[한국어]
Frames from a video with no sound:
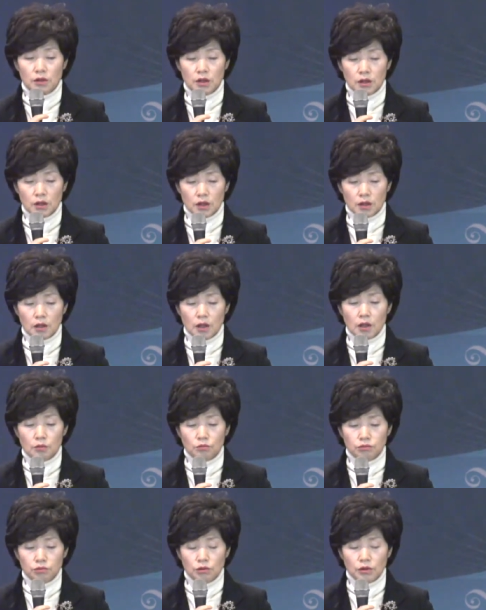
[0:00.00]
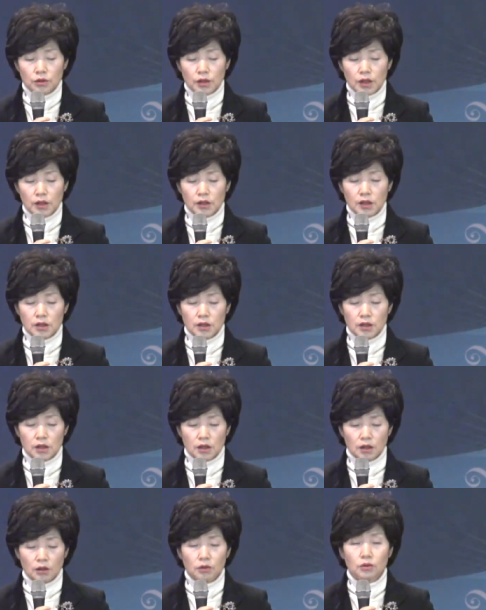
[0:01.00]
이제 무엇을 해야
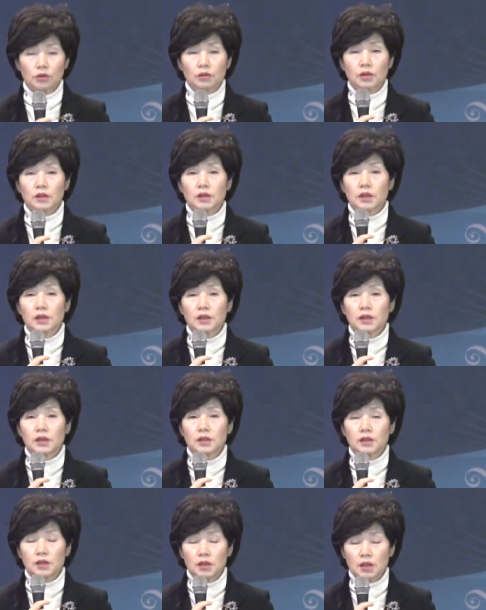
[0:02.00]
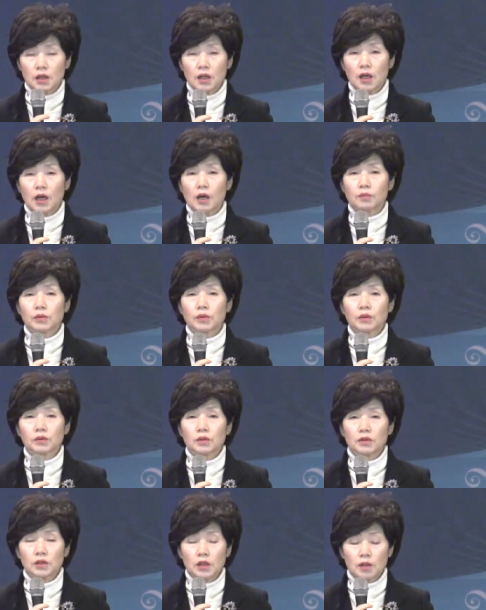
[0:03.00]
될지 어떻게 살아야 될지 앞으로
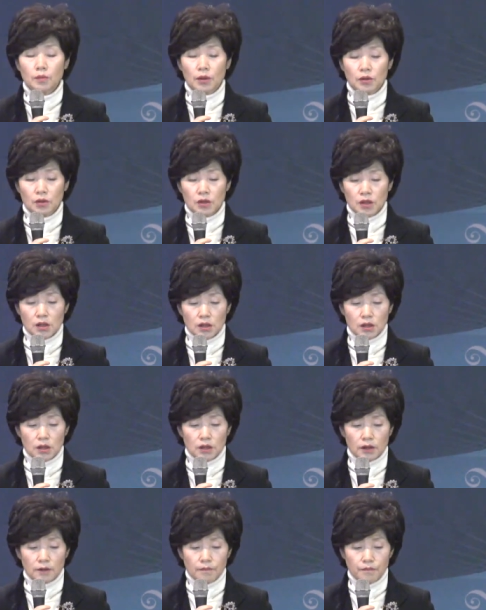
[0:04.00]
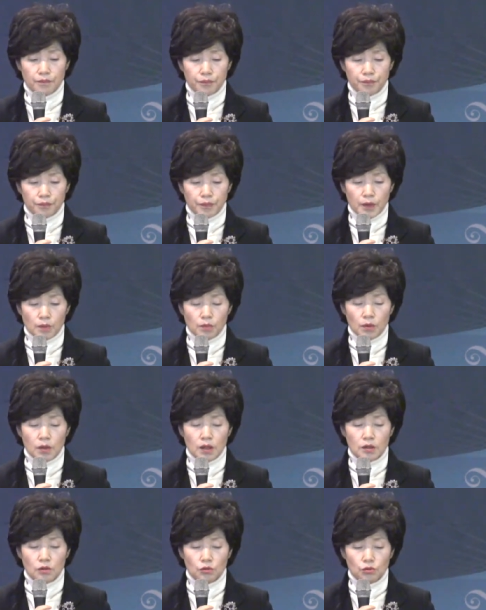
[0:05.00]
어떤 일이 벌어질지
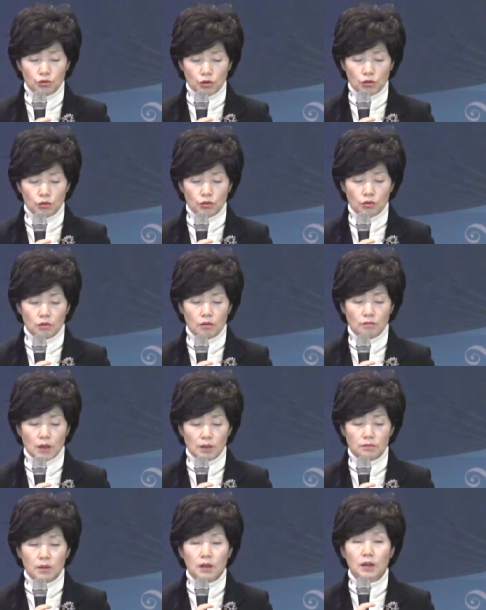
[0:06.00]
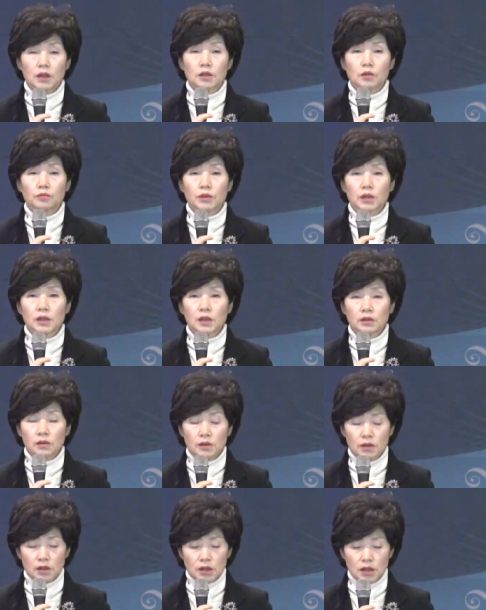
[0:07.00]
몰라서 두렵고 막막하여
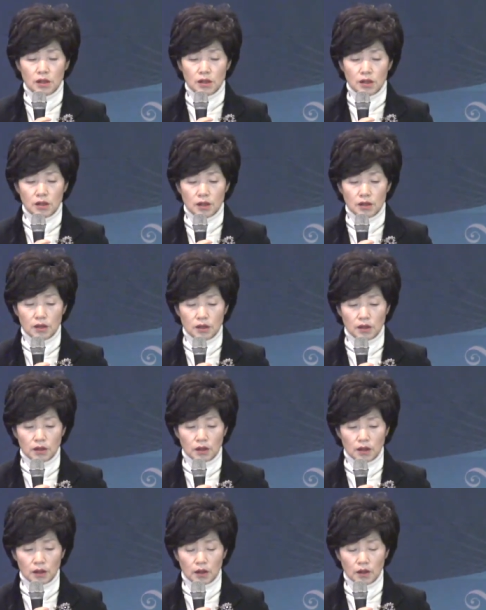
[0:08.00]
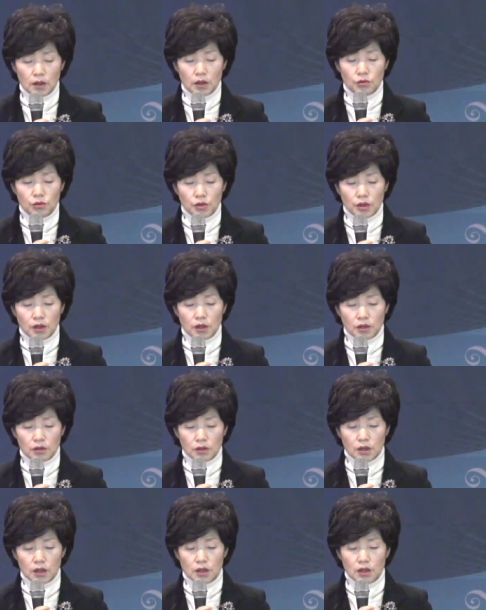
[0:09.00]
불안했던 이 제자들에게
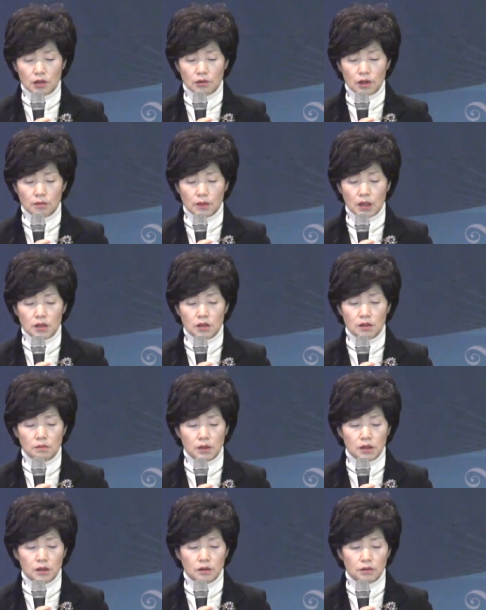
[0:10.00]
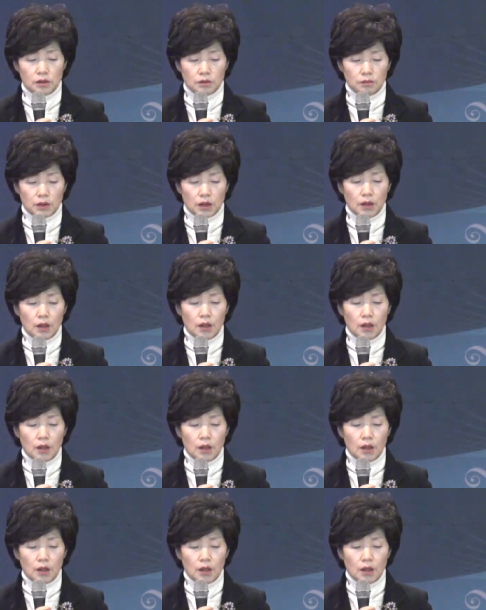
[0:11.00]
주님께서 찾아와 말씀하시는 것입니다.